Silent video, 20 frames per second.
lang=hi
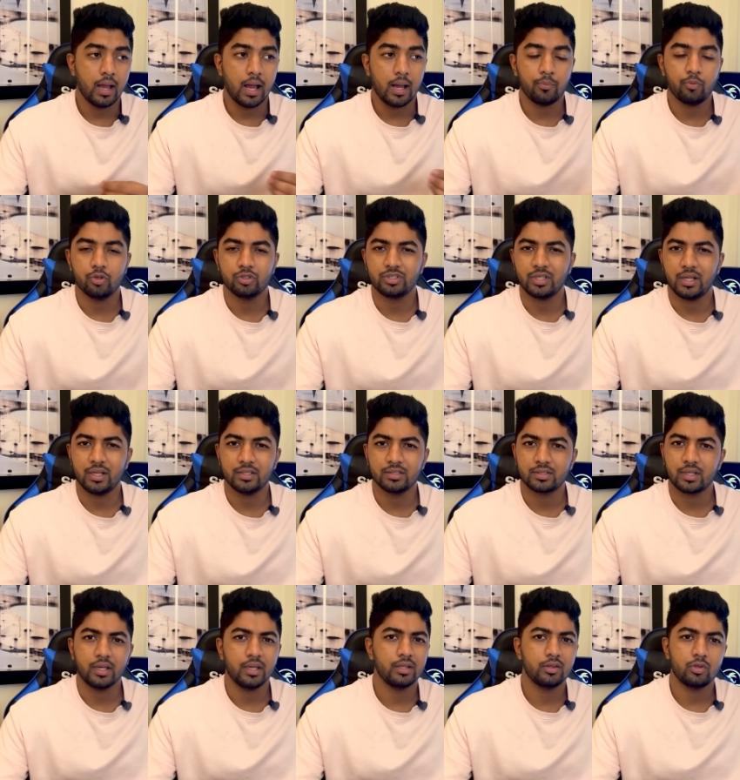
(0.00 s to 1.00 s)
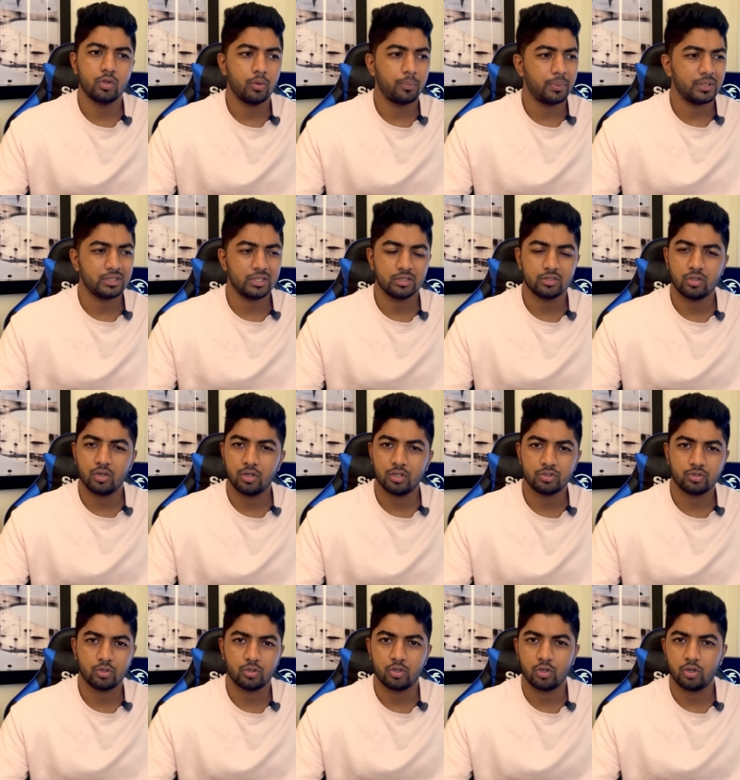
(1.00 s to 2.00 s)
आप वो चैलेंज खरीदते हो पचास
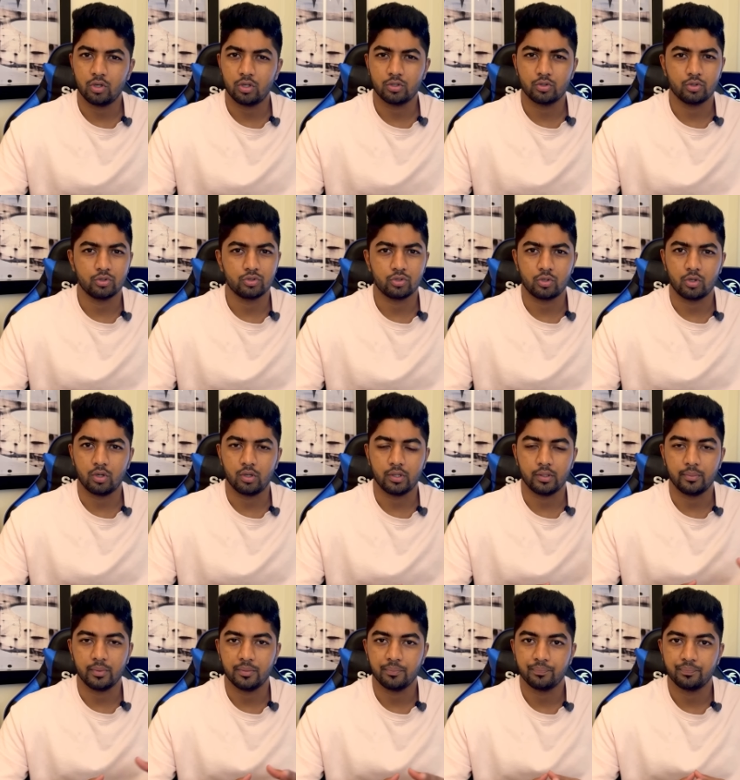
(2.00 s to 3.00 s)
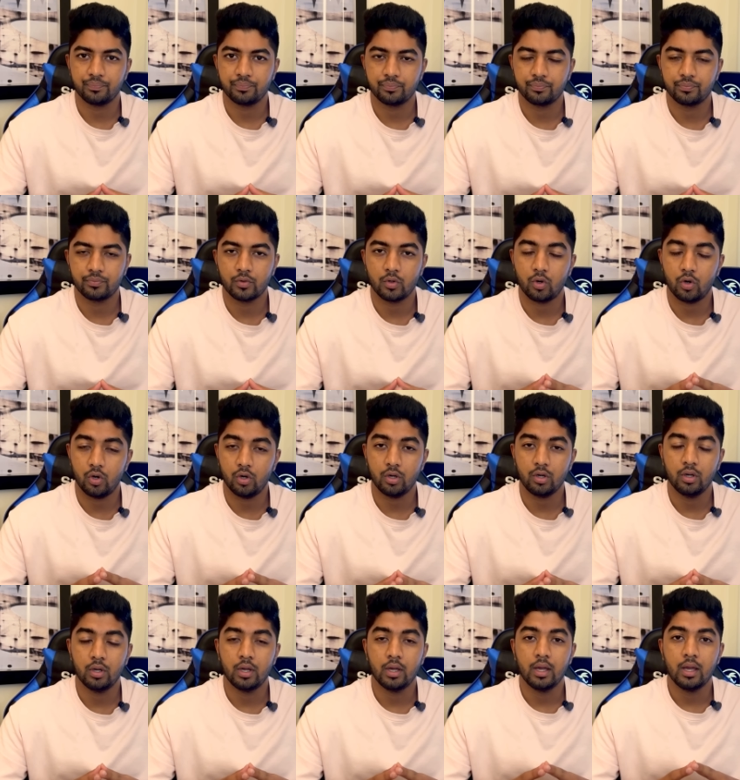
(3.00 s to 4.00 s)
डॉलर सौ डॉलर दो सौ डॉलर में
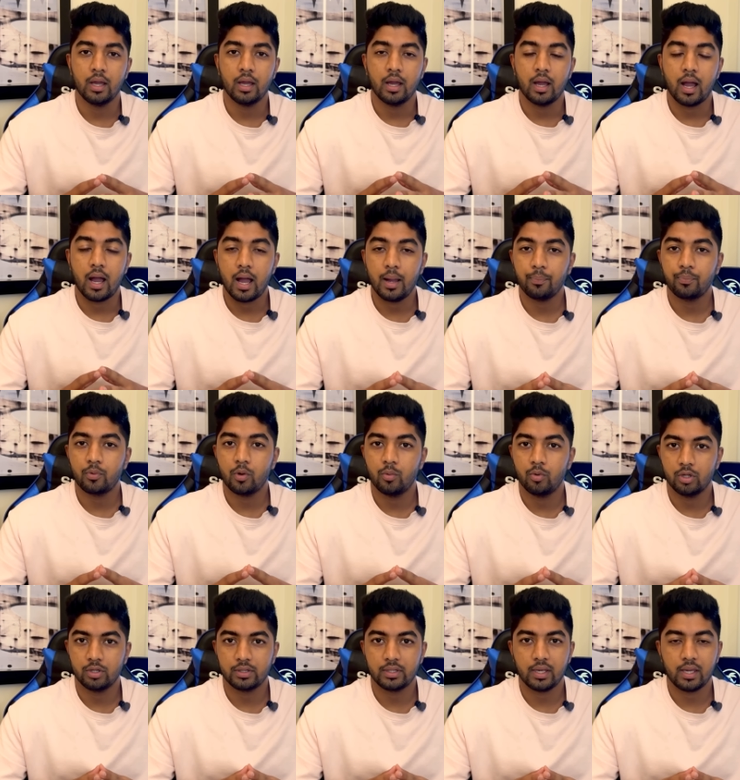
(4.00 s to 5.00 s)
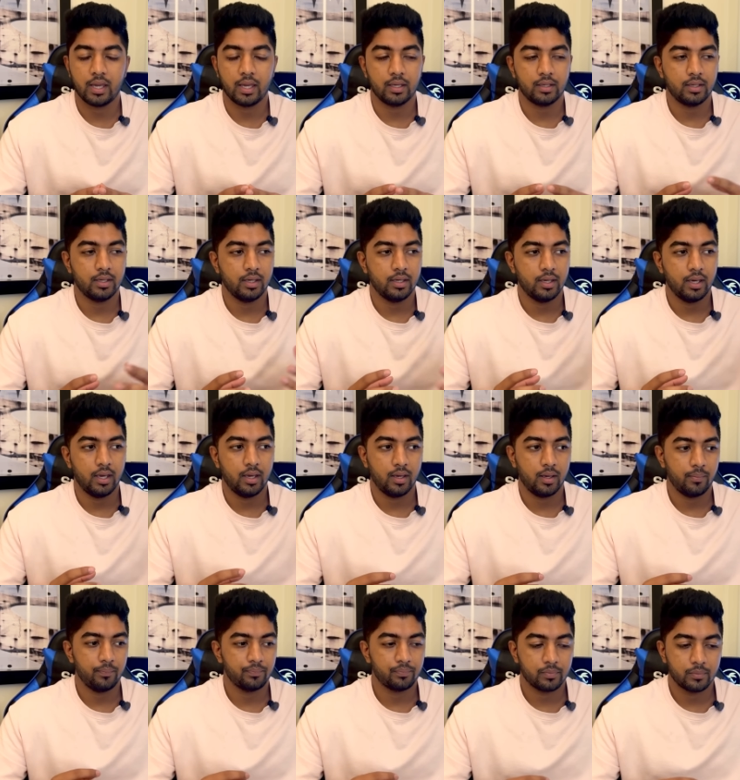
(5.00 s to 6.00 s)
और आपको बोलती है कि ये
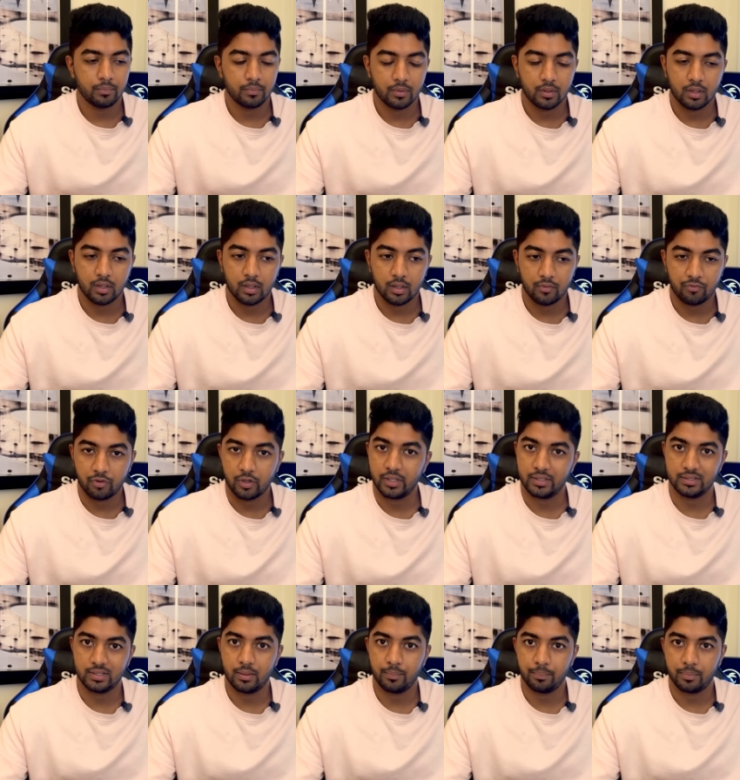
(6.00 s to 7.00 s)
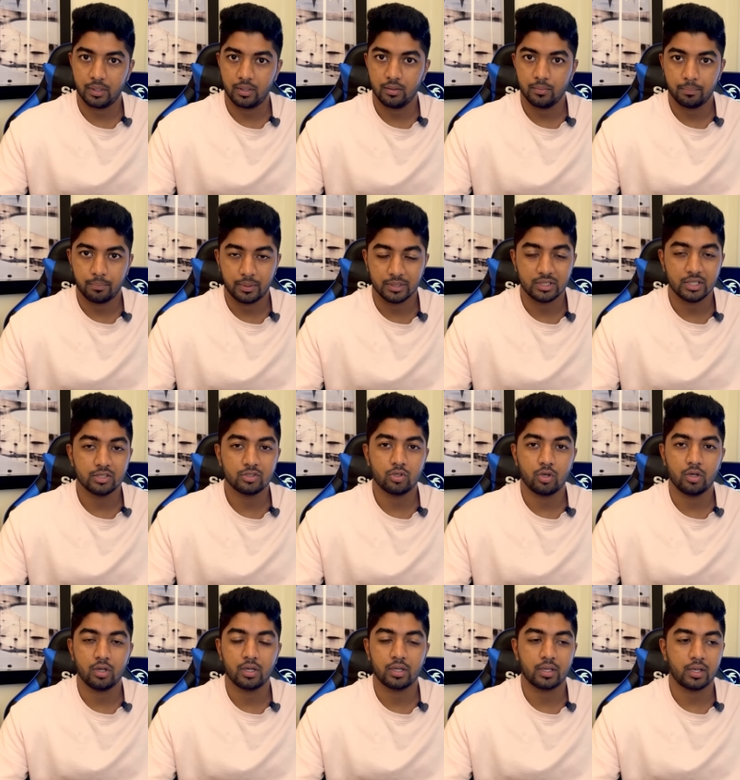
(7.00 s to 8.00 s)
फॉर एग्ज़ाम्पल पचास
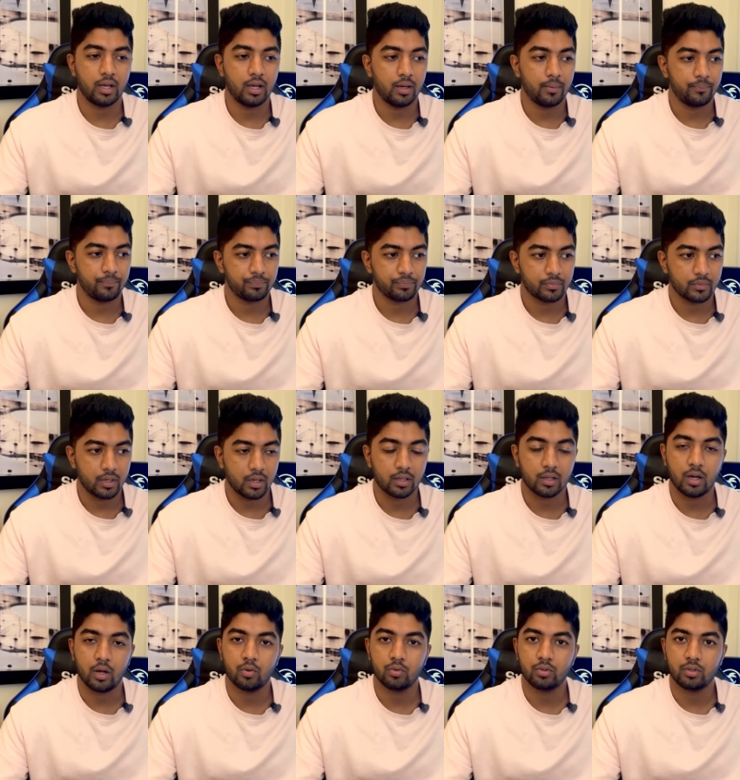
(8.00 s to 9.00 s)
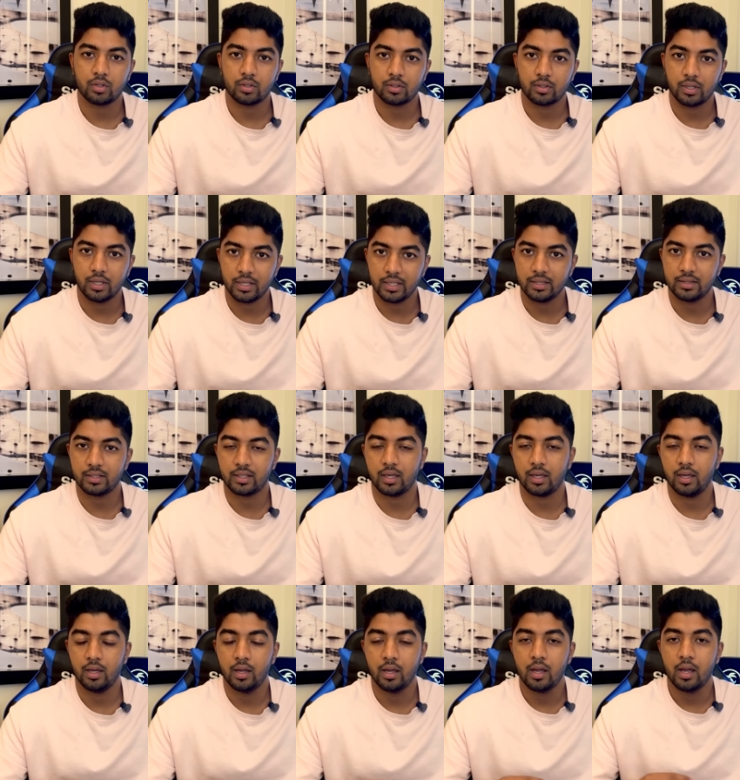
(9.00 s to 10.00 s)
डॉलर का अकाउंट ख़रीद
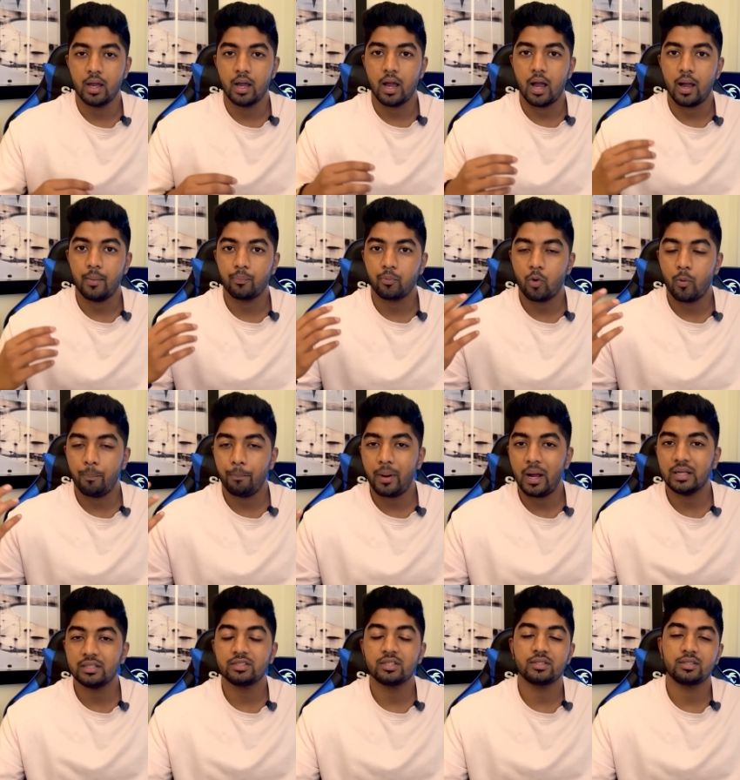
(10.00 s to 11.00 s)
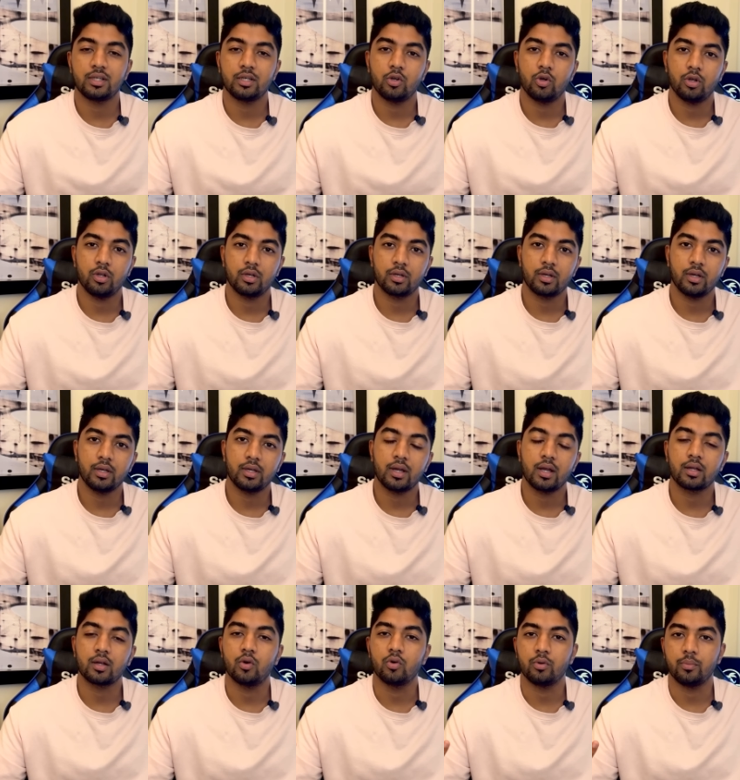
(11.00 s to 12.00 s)
के आपको पाँच हज़ार डॉलर का एक
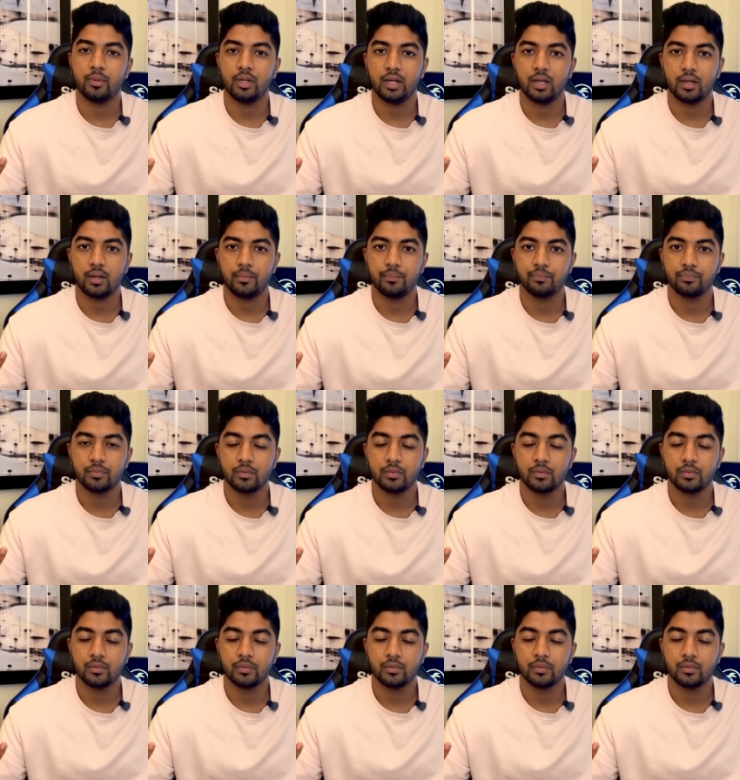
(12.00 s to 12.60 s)
अकाउंट मिलेगा